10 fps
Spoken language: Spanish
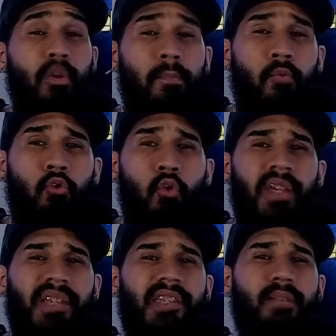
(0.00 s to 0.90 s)
pudo
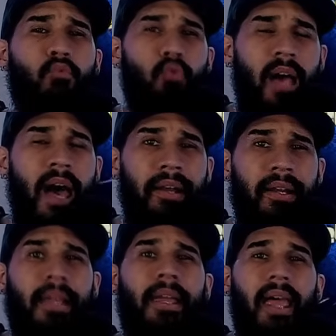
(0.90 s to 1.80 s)

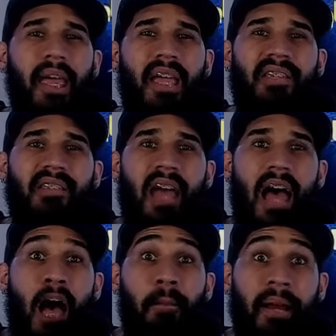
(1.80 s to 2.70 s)
disimular que
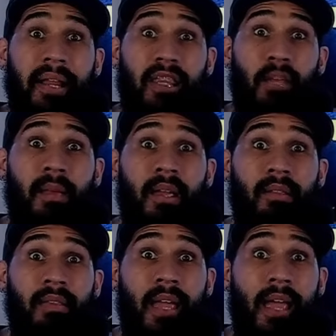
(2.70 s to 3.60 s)
esta
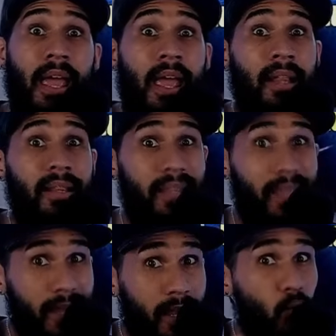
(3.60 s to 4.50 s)
aparentemente
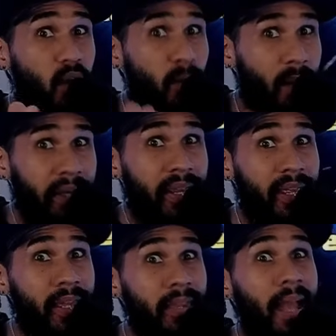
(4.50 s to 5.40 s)
tiene una
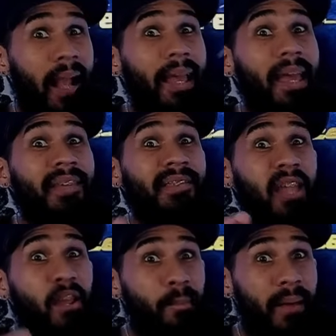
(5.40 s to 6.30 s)
barriguita que
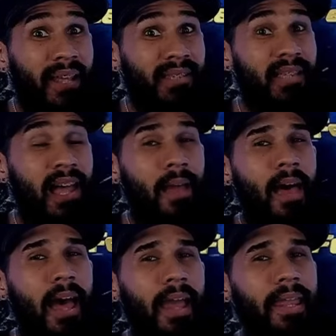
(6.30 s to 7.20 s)
está
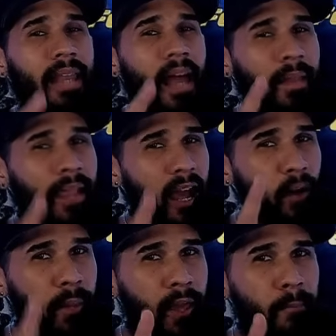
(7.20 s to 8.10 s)
embarazada y la
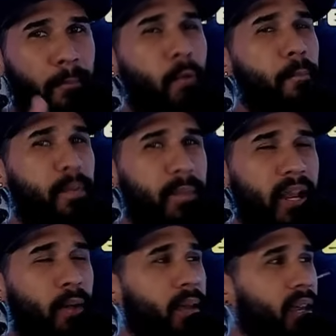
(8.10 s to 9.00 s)
deja ver por
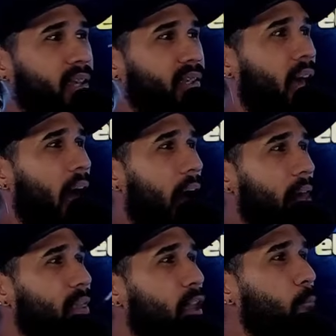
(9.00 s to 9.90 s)
primera vez
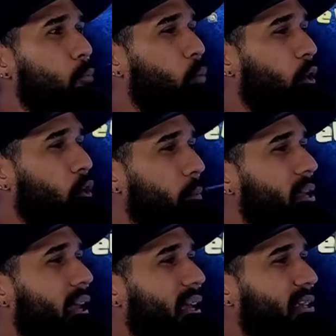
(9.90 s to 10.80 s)
ante el público.
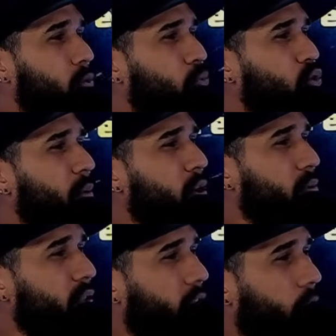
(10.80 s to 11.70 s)
Miren esto, vamos a abrir el
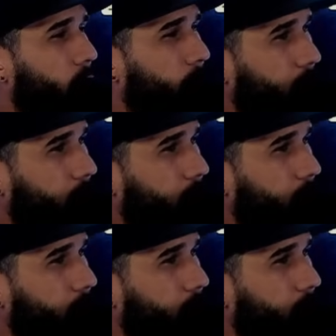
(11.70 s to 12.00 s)
video.